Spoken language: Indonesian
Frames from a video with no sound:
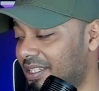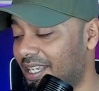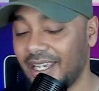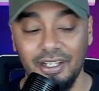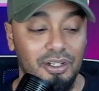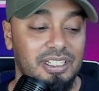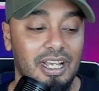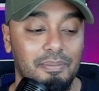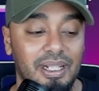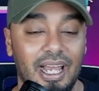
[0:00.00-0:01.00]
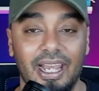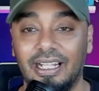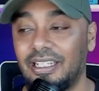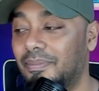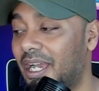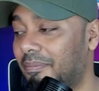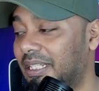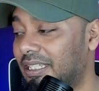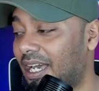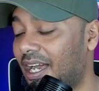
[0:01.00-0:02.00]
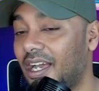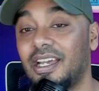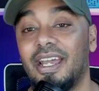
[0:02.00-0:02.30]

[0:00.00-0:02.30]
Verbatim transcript: Jadi Indosiar bilang LIB yang minta,